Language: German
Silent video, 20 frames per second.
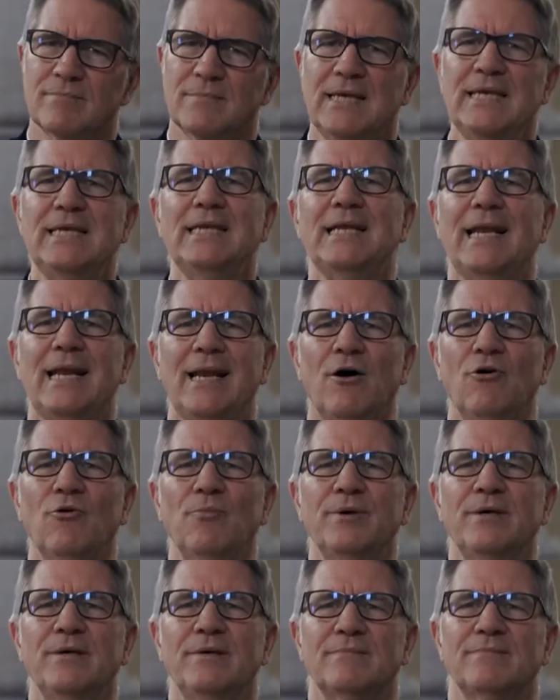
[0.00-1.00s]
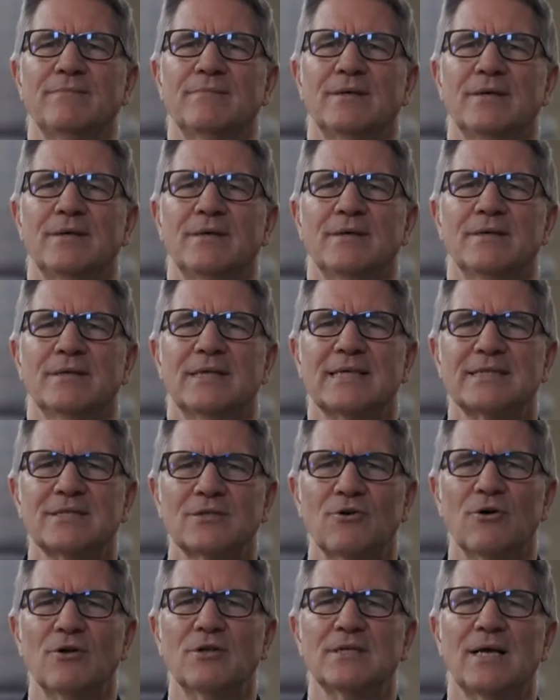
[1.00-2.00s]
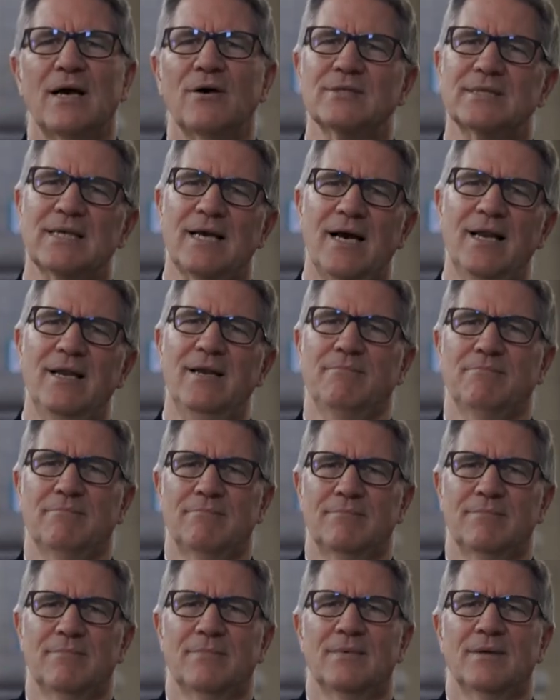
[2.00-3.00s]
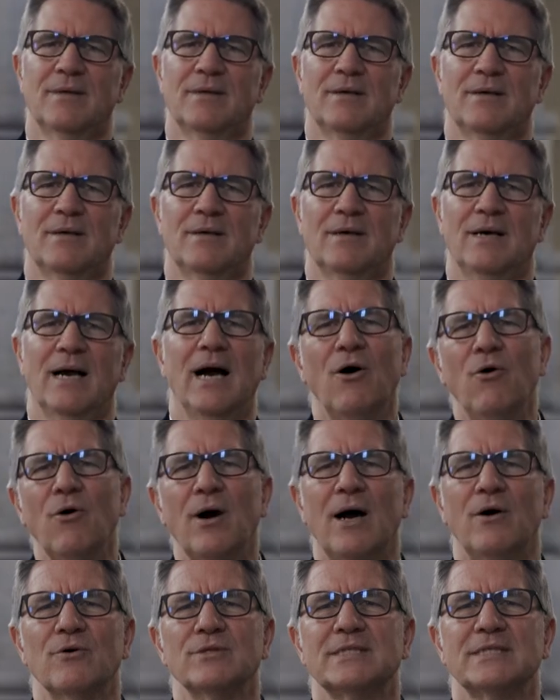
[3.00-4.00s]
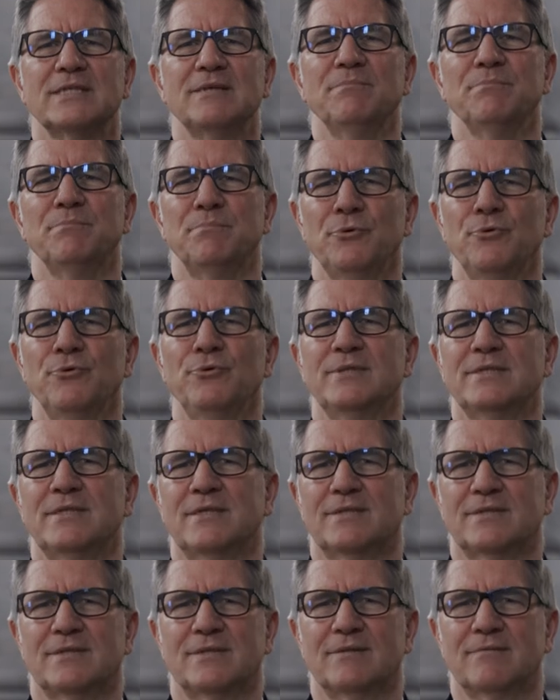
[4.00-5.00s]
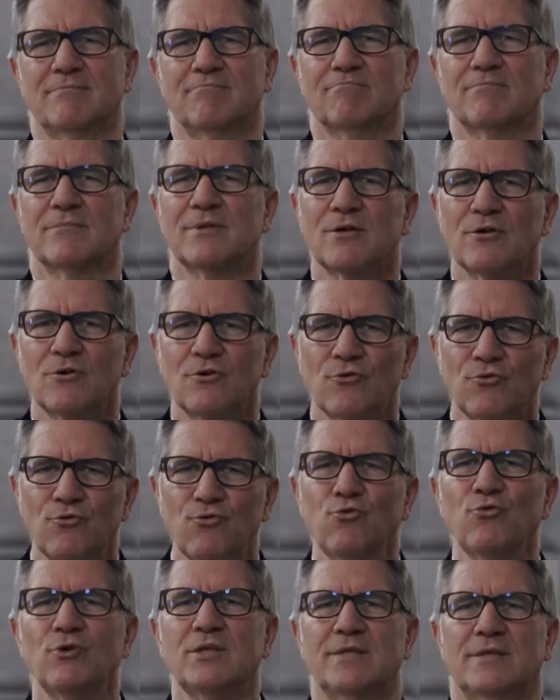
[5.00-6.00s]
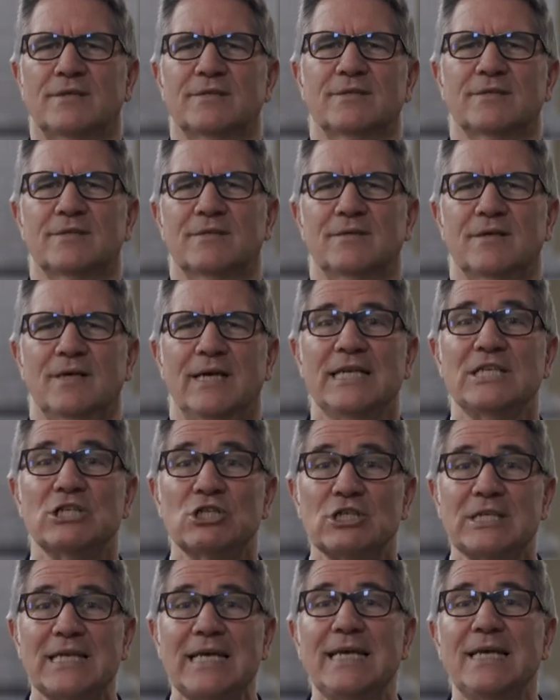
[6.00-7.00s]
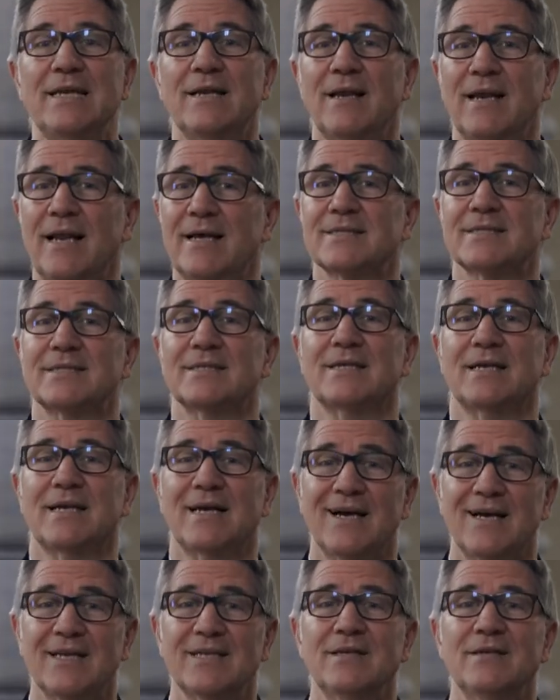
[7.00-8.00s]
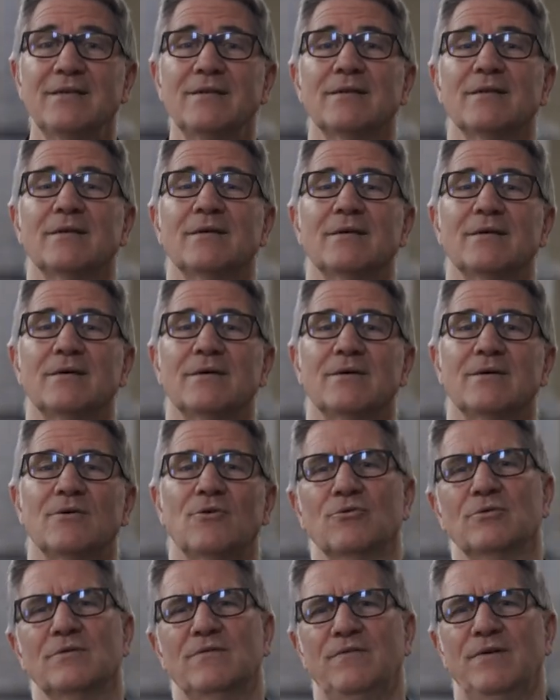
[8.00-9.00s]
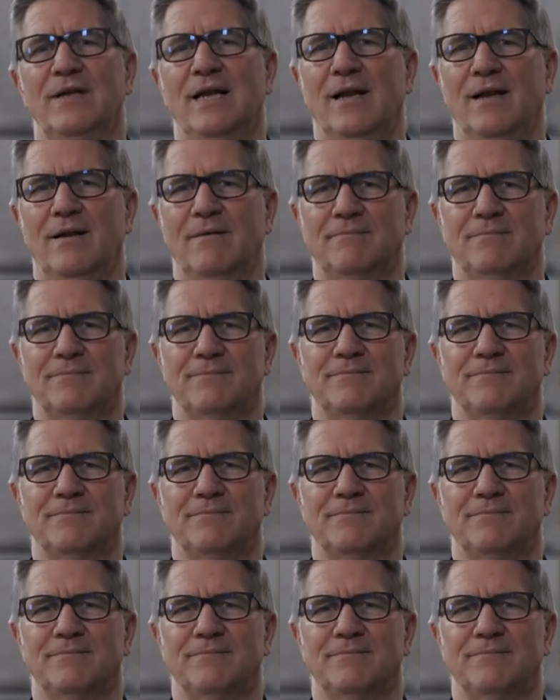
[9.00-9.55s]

Ich glaube, dass Gott aus allem auch aus dem Bösesten Gutes entstehen lassen kann und will.